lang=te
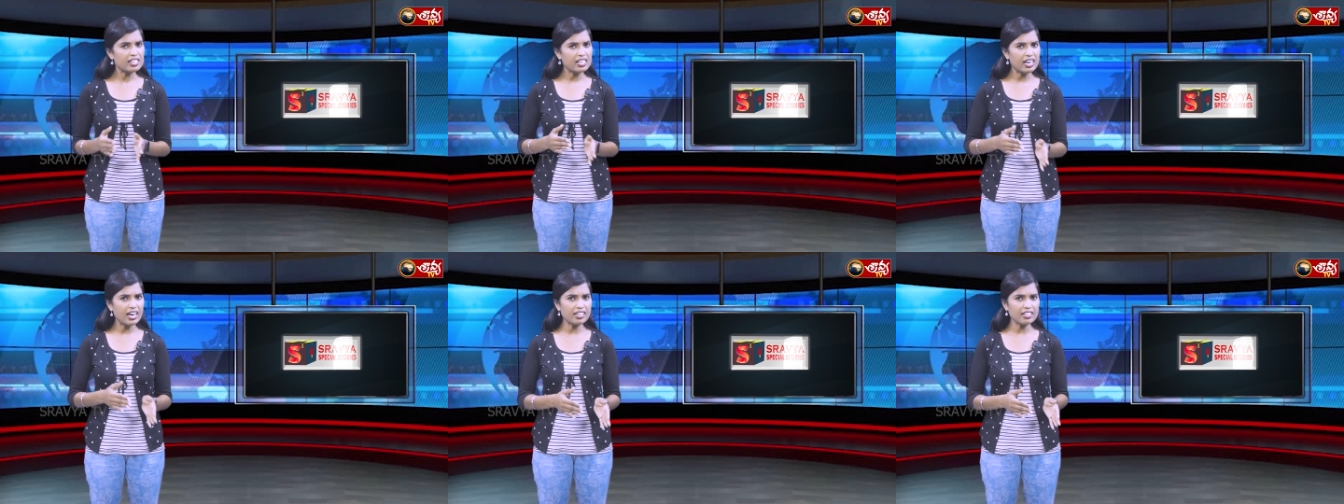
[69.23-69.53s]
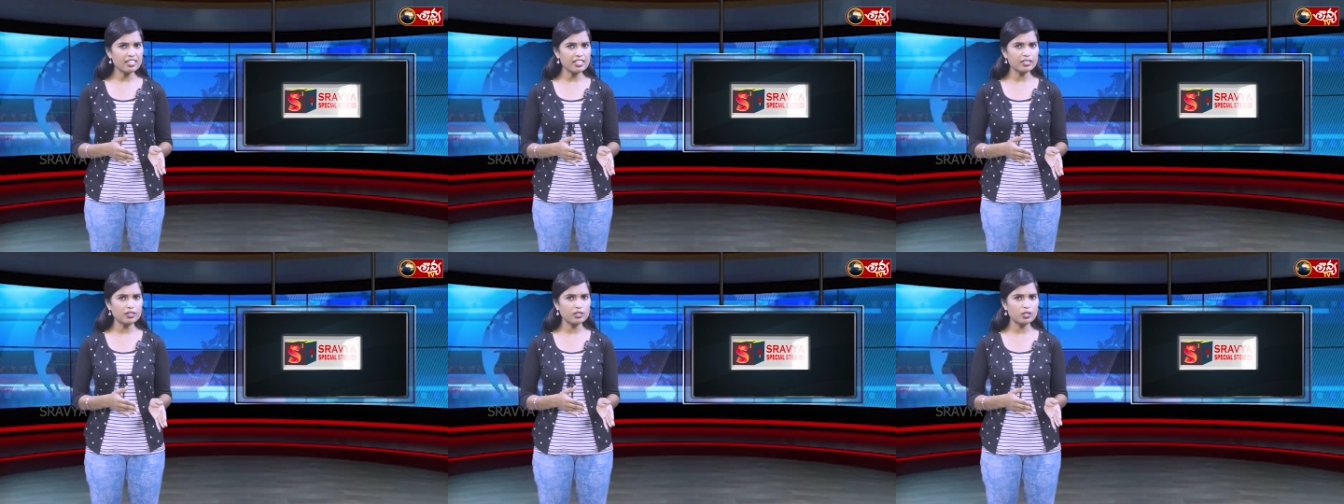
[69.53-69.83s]

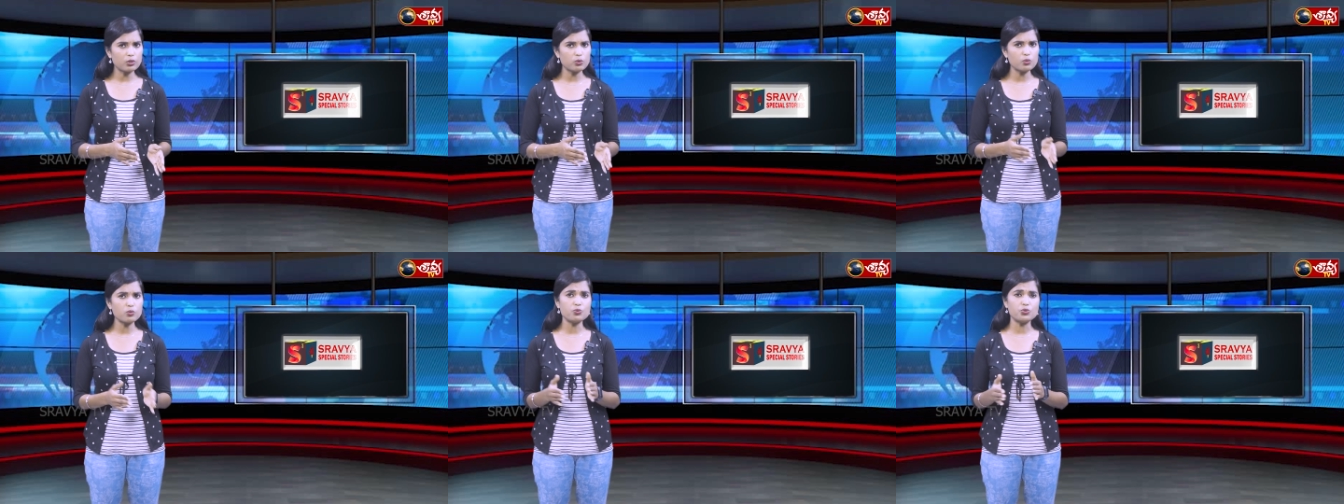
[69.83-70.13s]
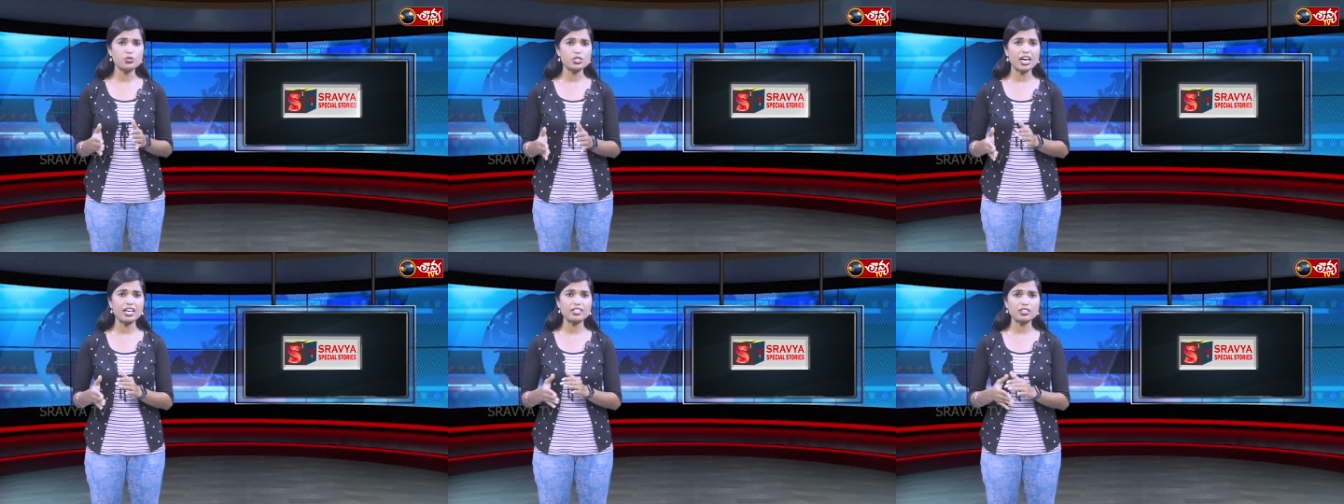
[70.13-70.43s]
కార్యకర్తలు
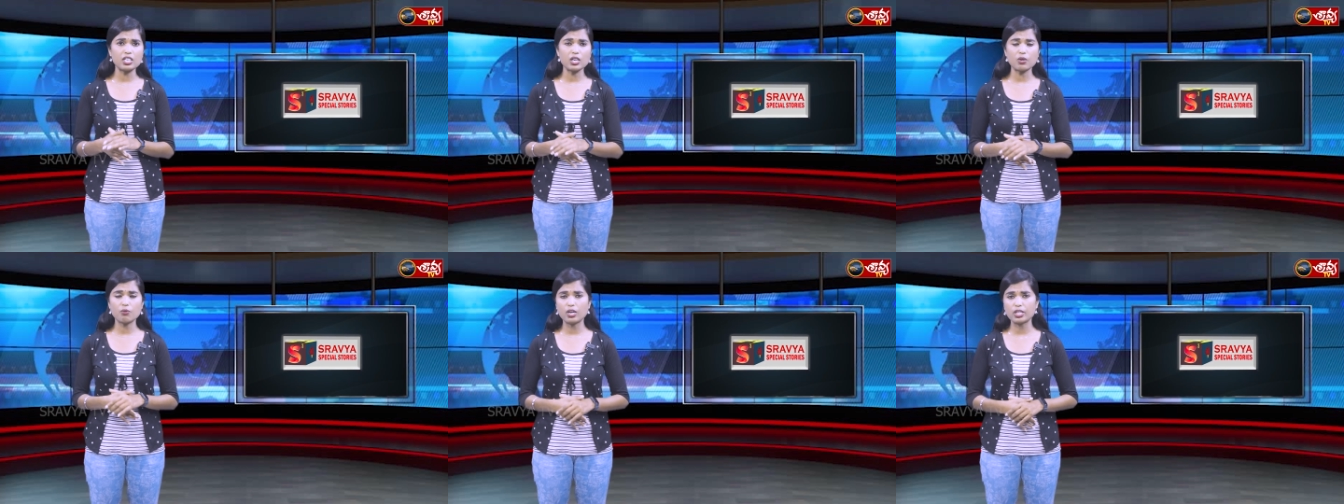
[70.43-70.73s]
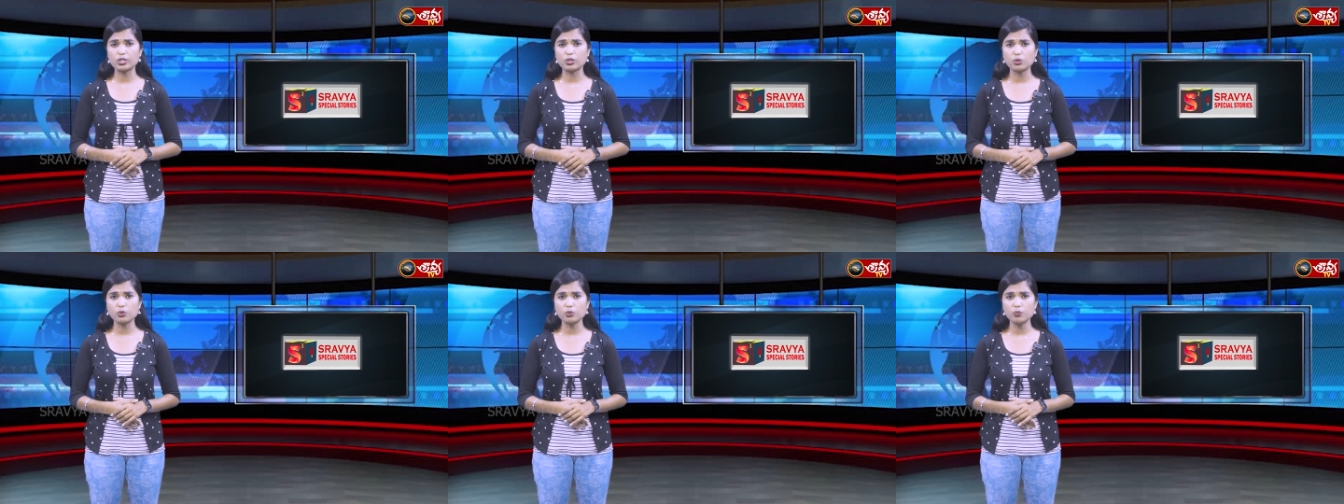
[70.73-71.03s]

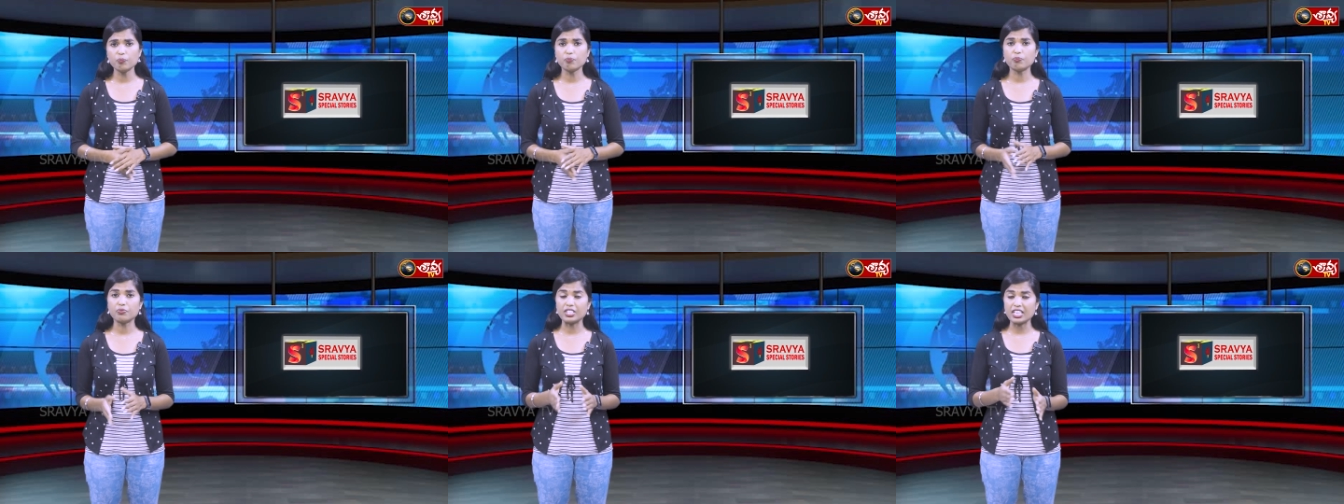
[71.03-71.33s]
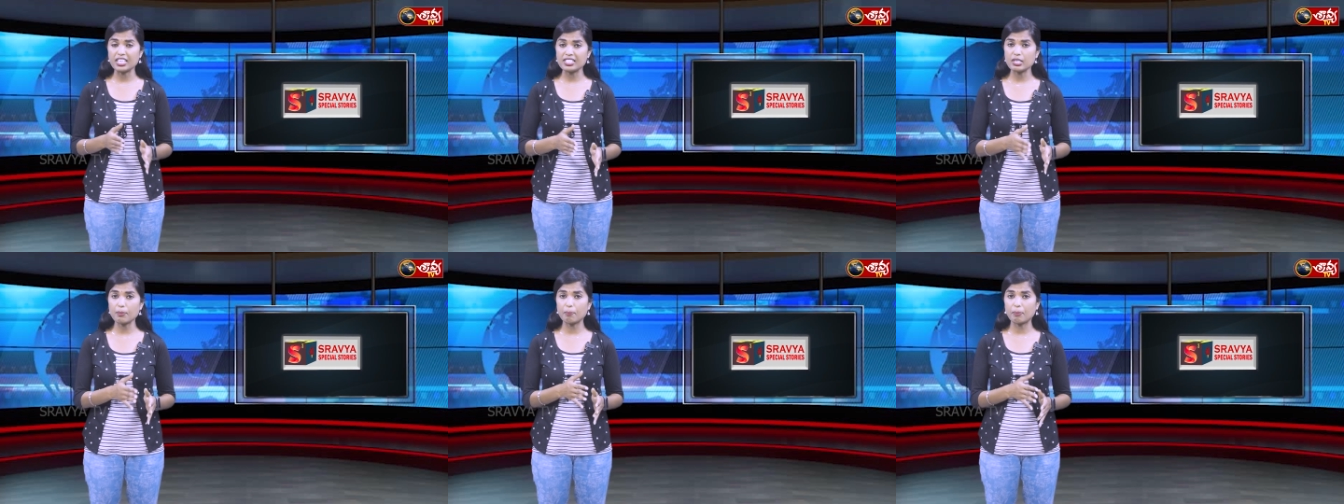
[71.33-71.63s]
జాతీయవాదులు
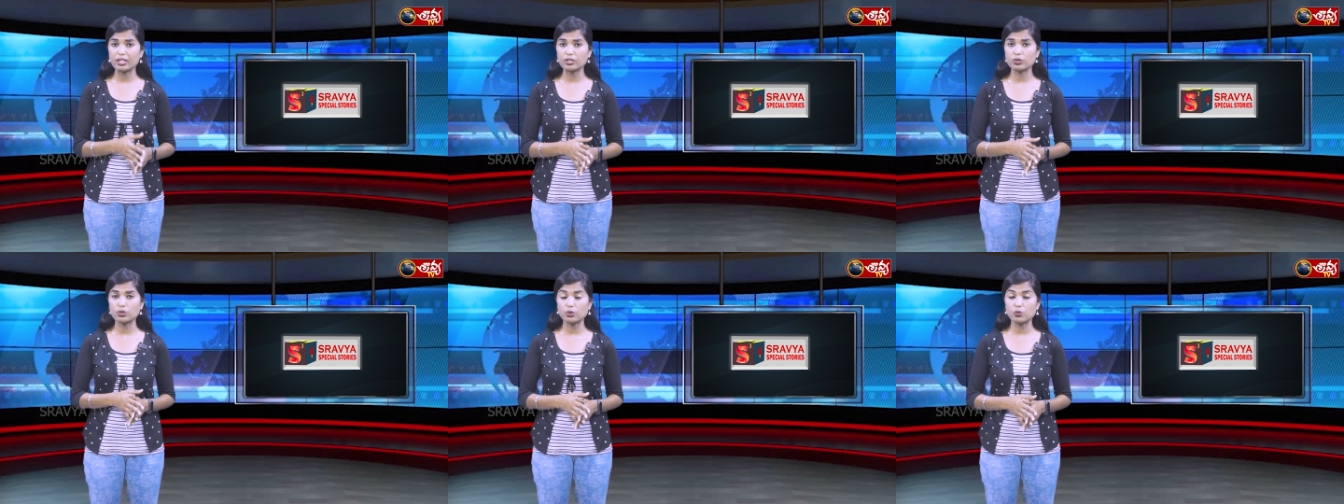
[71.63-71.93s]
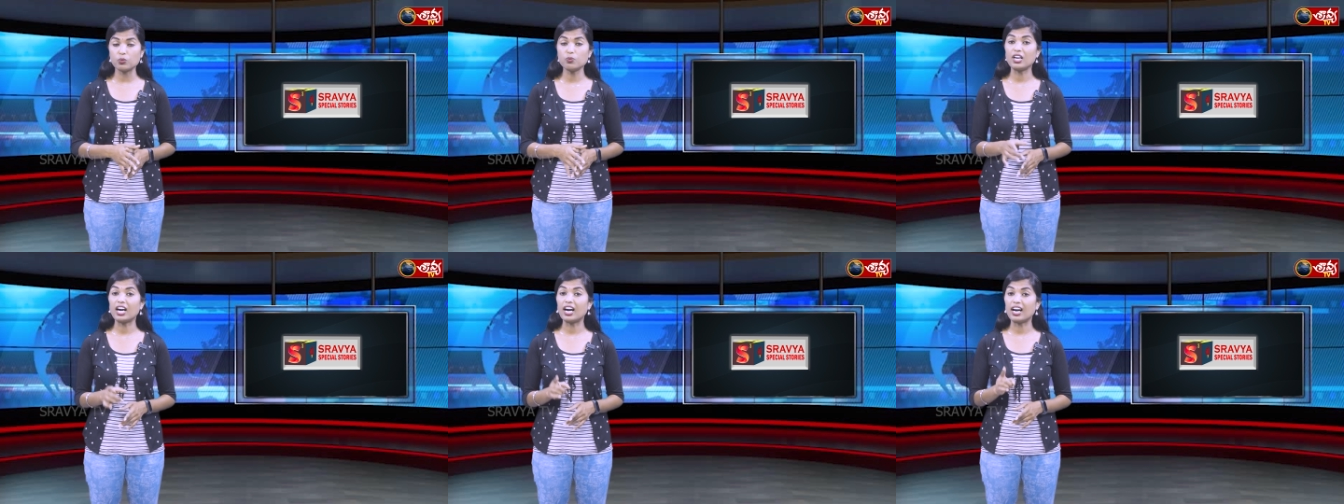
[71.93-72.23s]

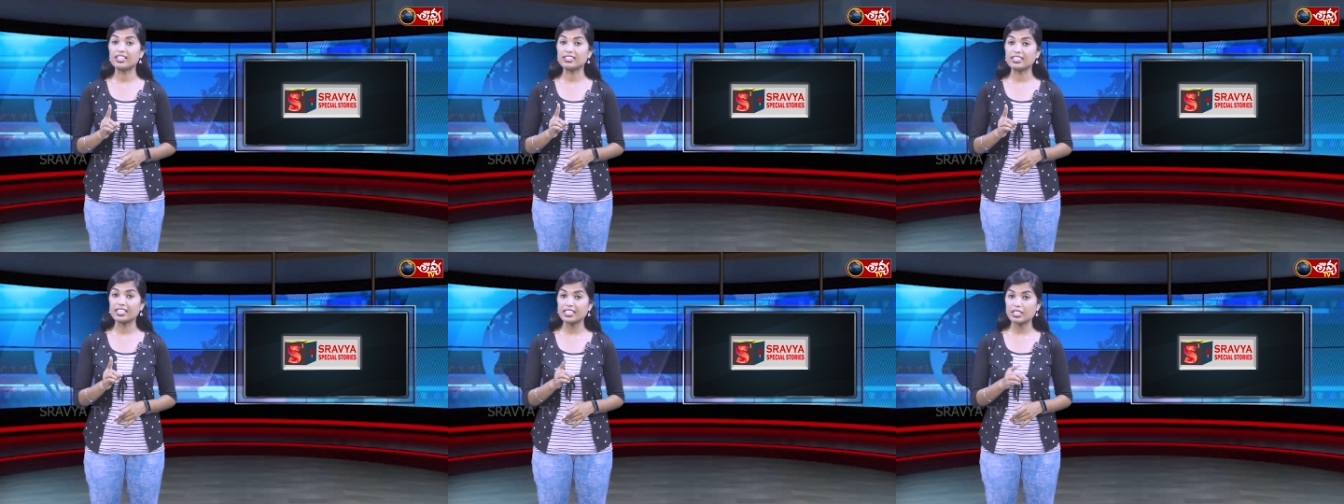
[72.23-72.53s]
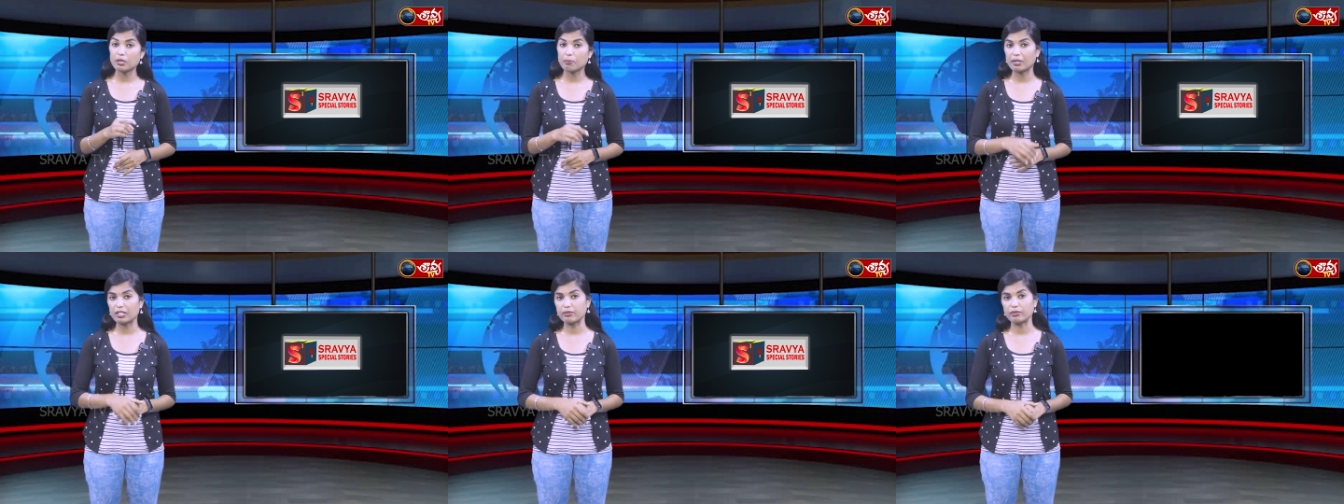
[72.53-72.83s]
దేశభక్తులు
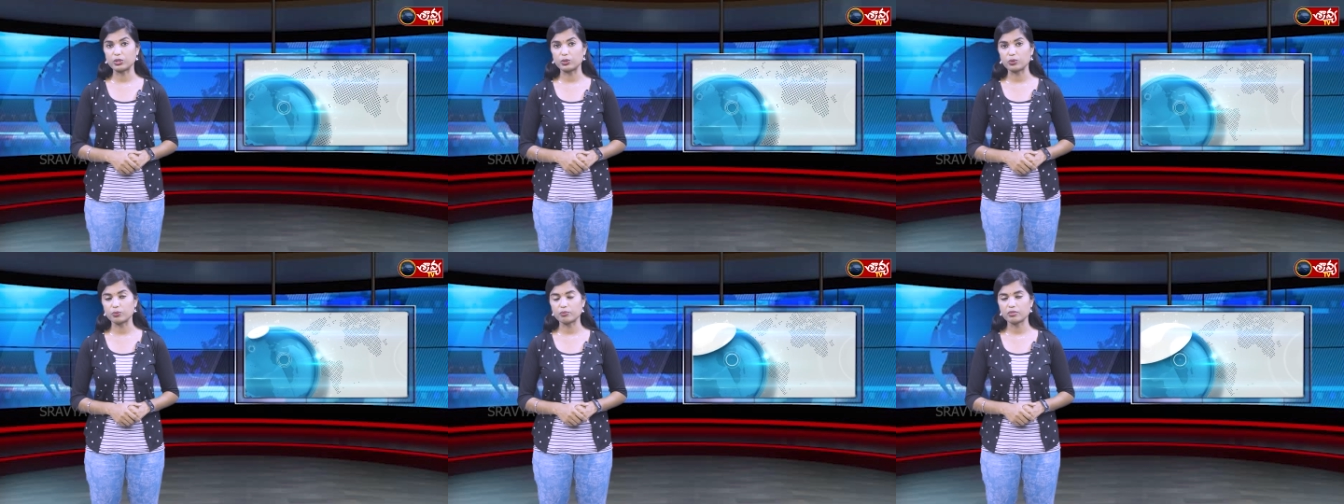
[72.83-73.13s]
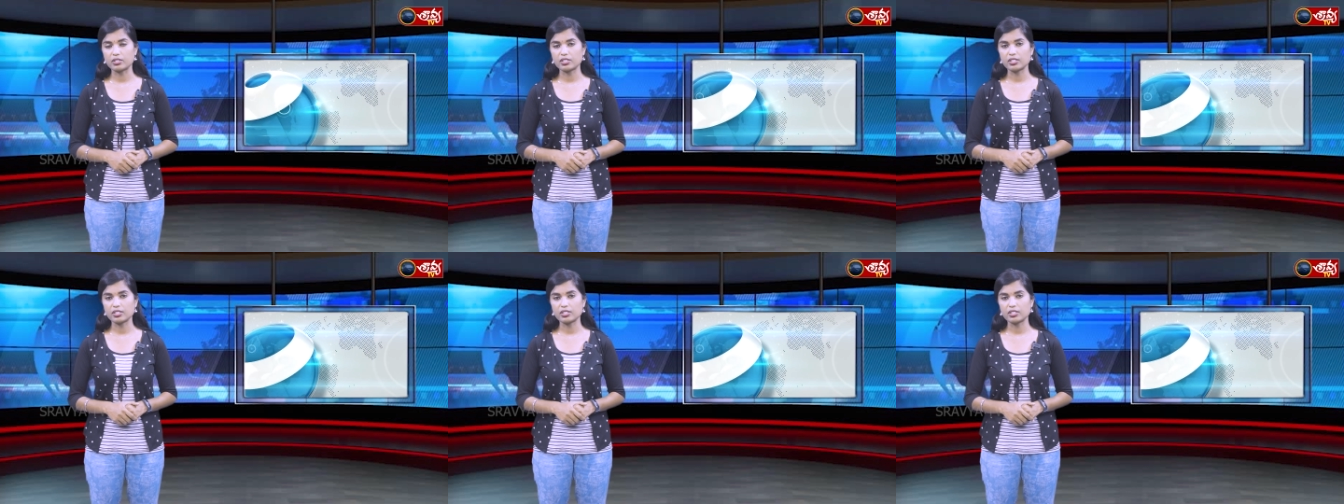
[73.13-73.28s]
అధైర్యపడవద్దు